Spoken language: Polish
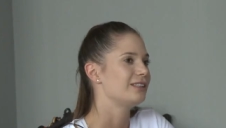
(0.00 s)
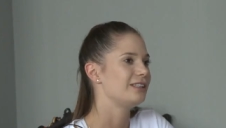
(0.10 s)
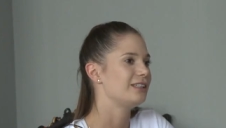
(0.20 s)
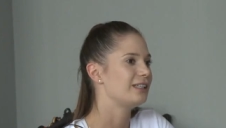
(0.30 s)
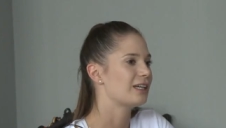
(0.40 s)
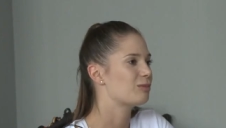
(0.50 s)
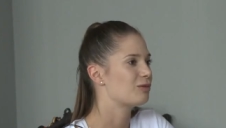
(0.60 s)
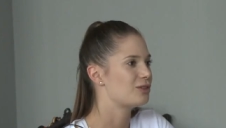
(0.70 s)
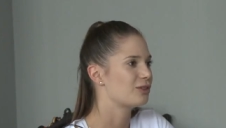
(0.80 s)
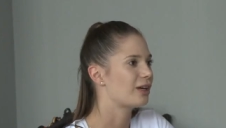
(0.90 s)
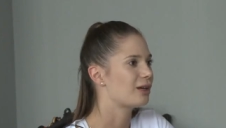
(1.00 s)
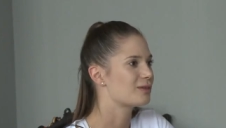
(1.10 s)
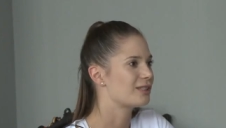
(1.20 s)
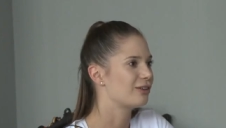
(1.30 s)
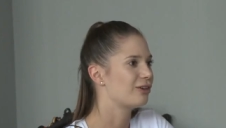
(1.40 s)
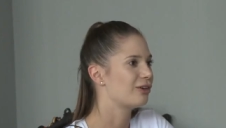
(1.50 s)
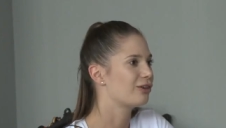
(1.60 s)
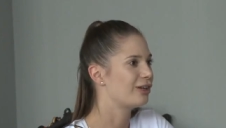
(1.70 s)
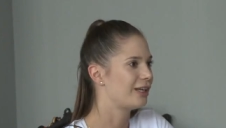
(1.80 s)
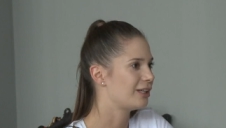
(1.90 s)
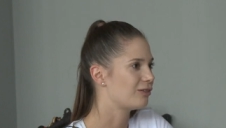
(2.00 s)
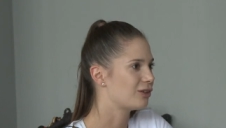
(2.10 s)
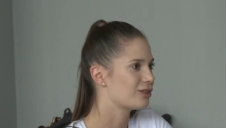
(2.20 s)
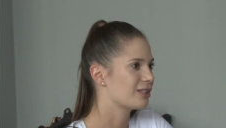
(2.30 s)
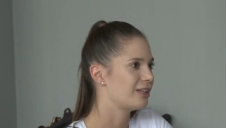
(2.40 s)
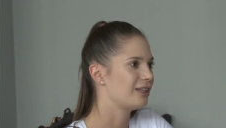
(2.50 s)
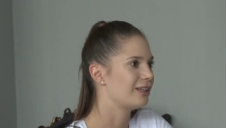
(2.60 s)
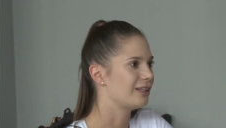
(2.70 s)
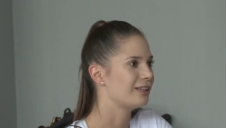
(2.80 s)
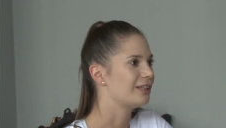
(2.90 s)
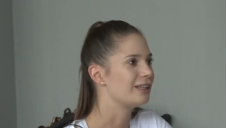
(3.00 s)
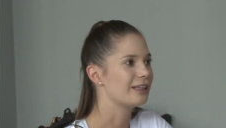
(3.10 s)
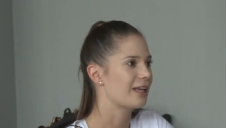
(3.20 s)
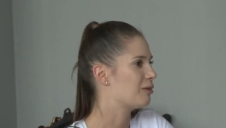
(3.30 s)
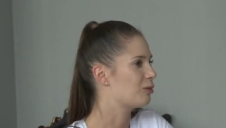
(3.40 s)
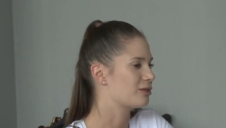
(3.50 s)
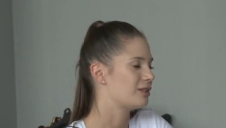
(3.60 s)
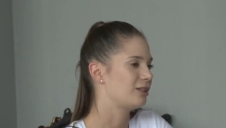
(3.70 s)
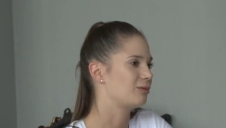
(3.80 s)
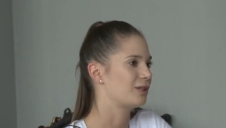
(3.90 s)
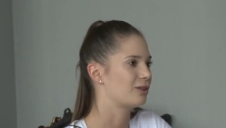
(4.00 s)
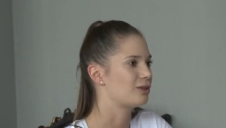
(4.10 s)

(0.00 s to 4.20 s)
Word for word: i, i jakby wyciągałam z tego kolejne wnioski i inne emocje do mnie